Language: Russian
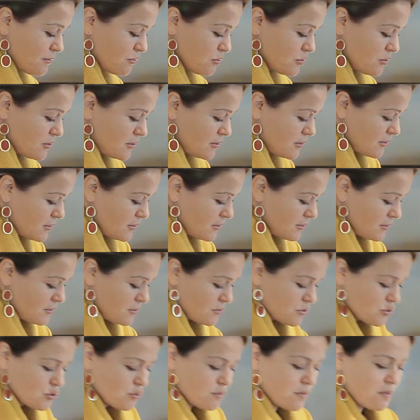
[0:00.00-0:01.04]
вот,
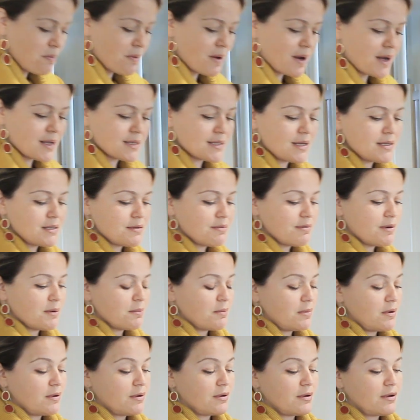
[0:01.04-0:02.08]
чтобы показать
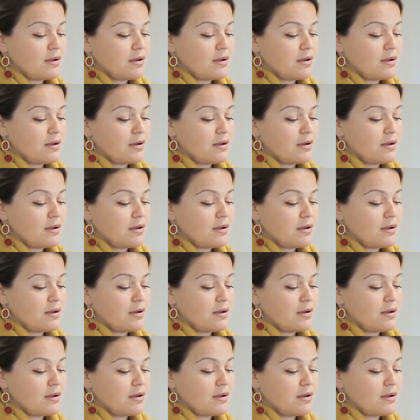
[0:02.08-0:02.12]
вам,